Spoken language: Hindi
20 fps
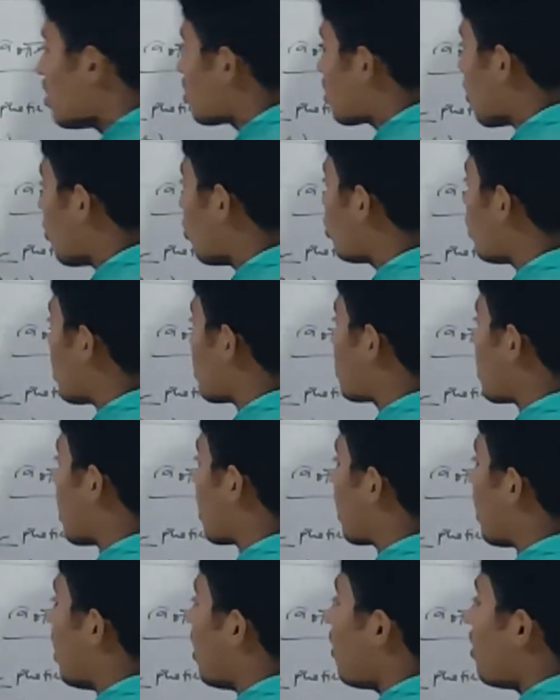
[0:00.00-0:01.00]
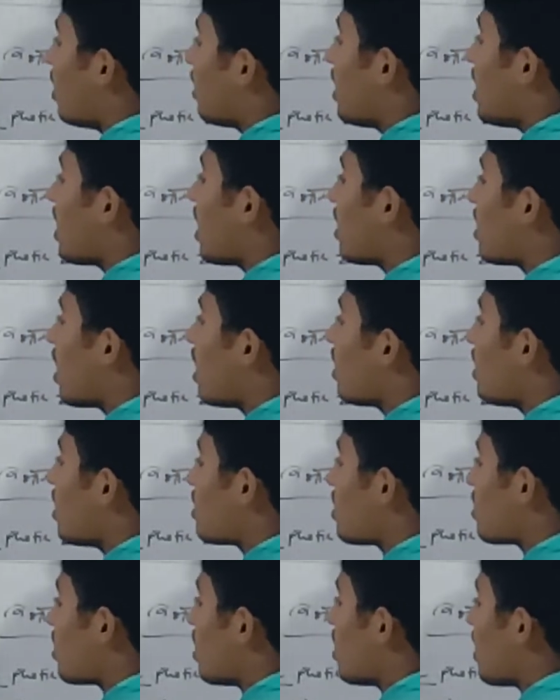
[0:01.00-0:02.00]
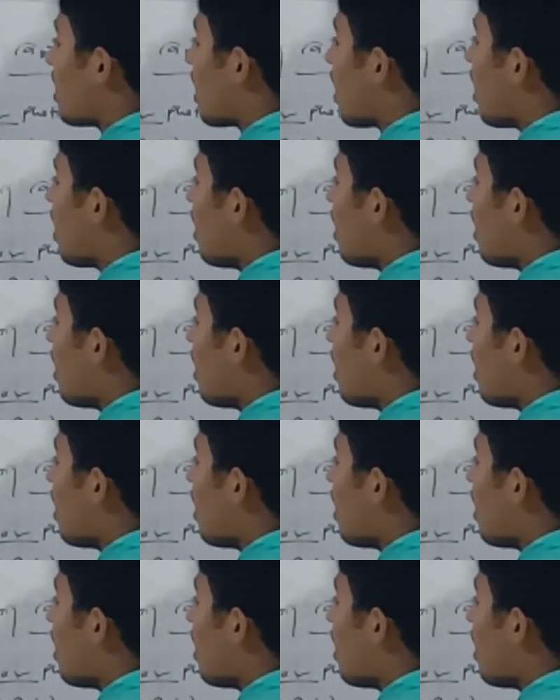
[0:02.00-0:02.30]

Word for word: समुद्र स्थल का ठीक है ध्यान देते चलिएगा